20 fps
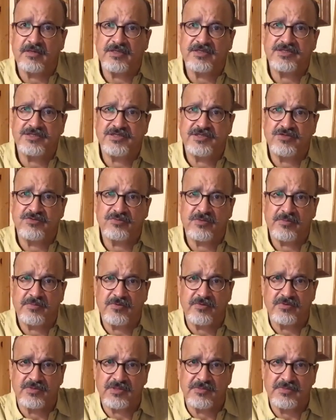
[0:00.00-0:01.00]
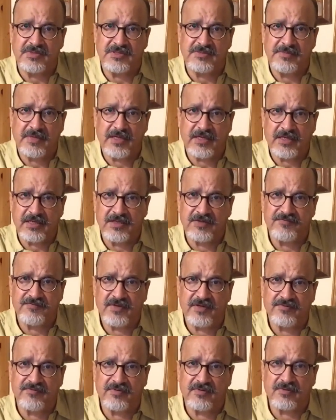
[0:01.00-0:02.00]
الاستجواب كنت عملت معاك انا في
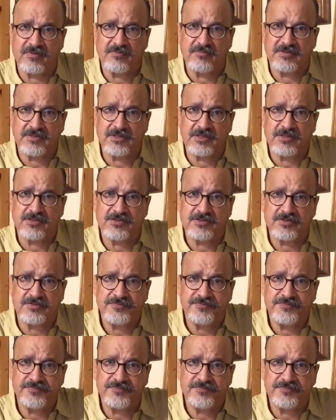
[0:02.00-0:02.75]
2015